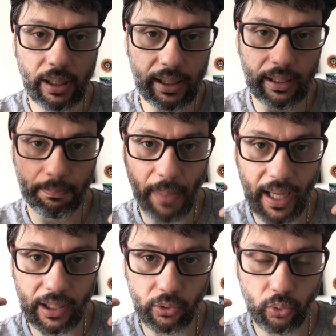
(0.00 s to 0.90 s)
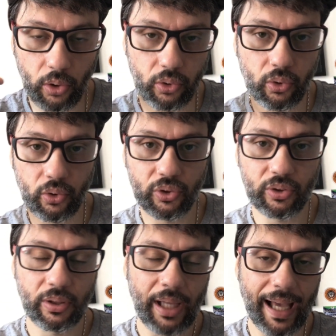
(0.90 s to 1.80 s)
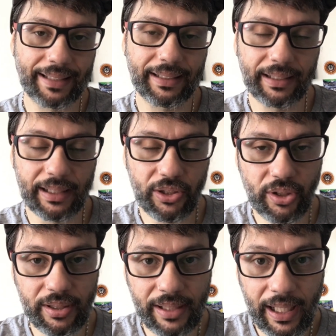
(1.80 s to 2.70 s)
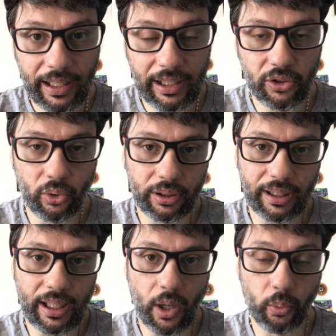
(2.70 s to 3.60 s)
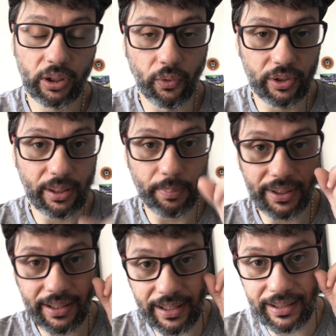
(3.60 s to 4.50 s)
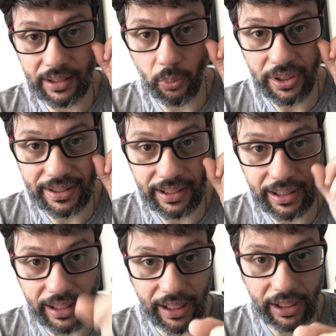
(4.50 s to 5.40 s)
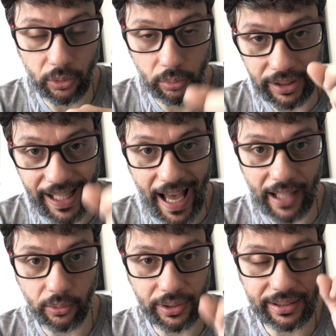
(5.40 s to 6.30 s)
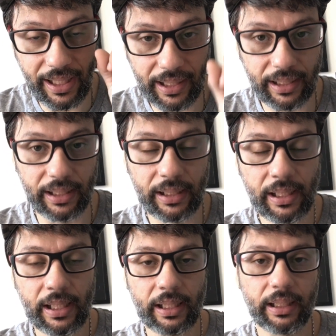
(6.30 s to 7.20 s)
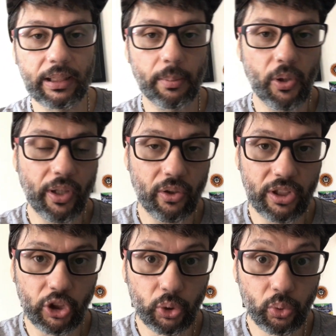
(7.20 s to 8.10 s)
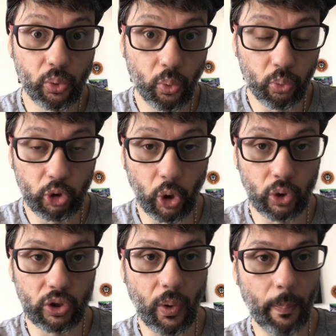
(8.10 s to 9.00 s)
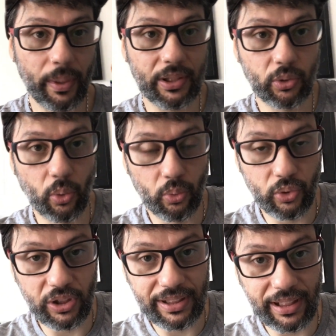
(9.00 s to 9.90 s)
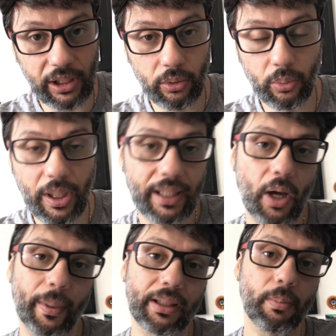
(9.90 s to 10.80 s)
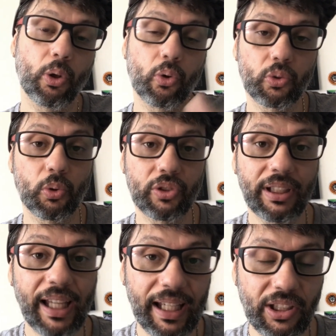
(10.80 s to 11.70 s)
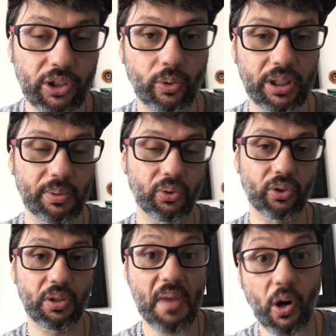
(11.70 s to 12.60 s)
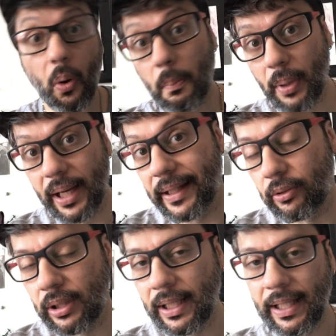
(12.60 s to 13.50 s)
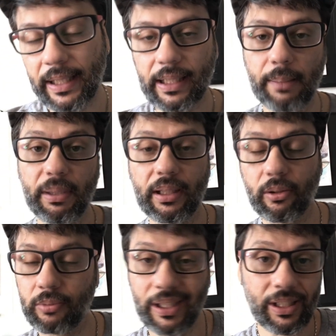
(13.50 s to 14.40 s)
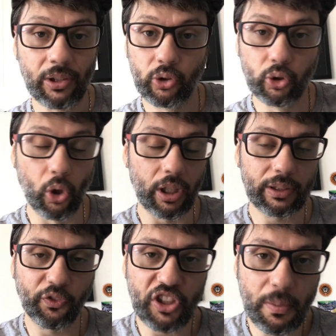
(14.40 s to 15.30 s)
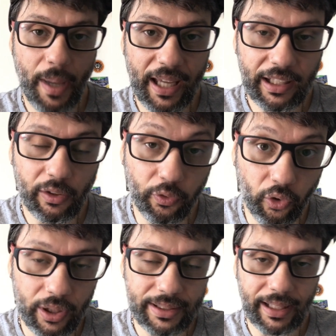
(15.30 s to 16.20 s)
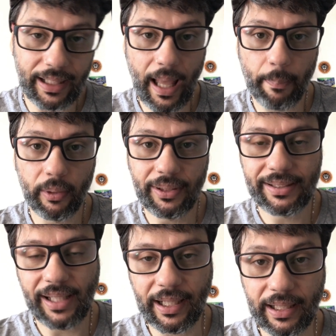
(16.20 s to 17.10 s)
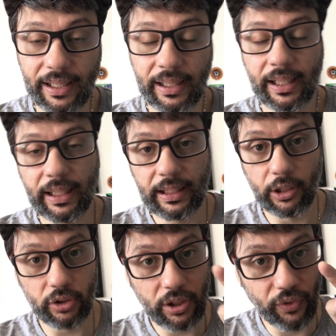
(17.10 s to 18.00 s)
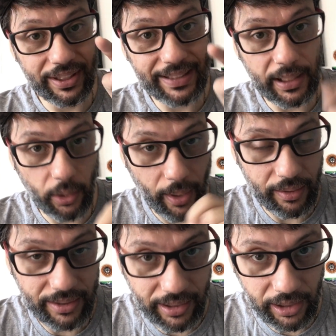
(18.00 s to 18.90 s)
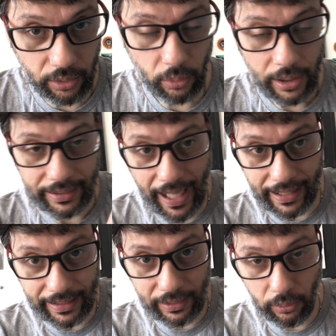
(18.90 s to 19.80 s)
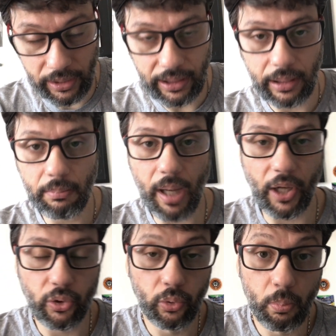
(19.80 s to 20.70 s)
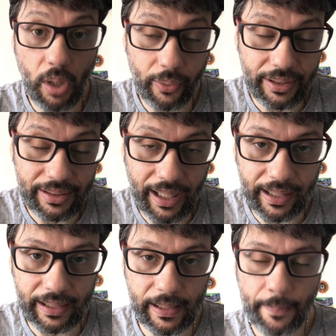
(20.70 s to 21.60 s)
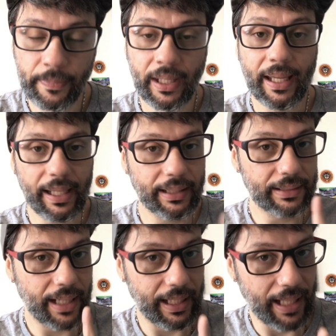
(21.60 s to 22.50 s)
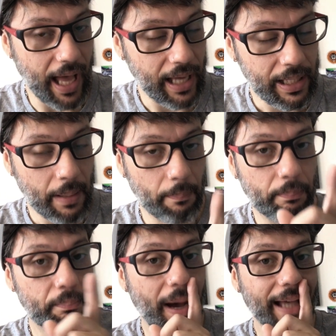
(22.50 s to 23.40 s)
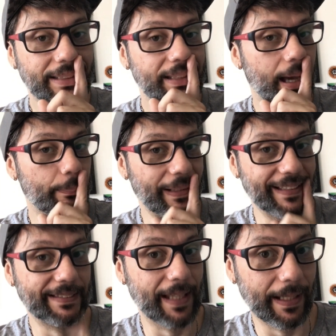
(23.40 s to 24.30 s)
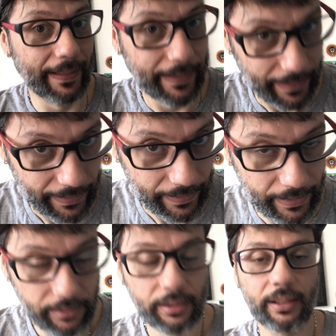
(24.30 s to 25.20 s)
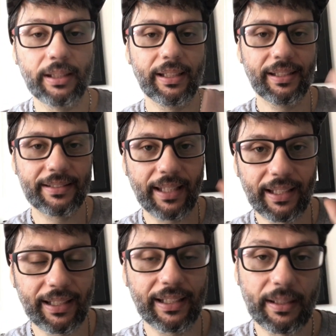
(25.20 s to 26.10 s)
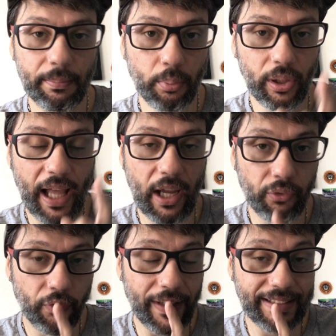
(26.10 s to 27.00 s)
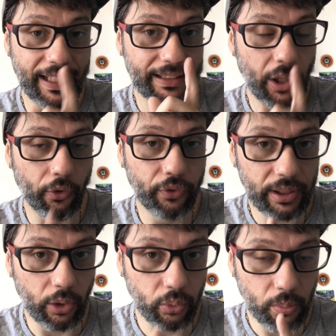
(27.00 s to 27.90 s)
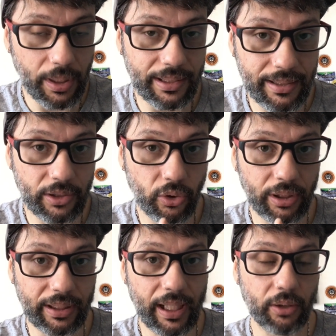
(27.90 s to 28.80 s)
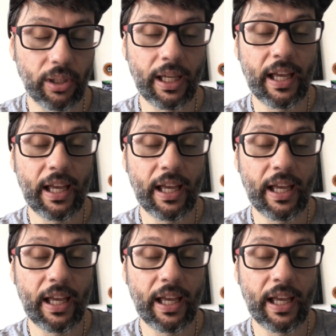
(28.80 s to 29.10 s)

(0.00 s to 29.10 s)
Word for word: Ele pega todos os assinantes e sorteia um. Então você precisa ser um inscrito lá do Instagram. E também eu quero ser justo com todos, não apenas com os inscritos do canal, mas também com os meus clientes, com as pessoas que me acompanham e que me dão todo o feedback e força lá pelo Instagram. Então, se você não é inscrito, tá aqui o link embaixo do meu Instagram. Entra lá, passe a me seguir e em seguida por lá eu vou fazer até o final do mês esse sorteio.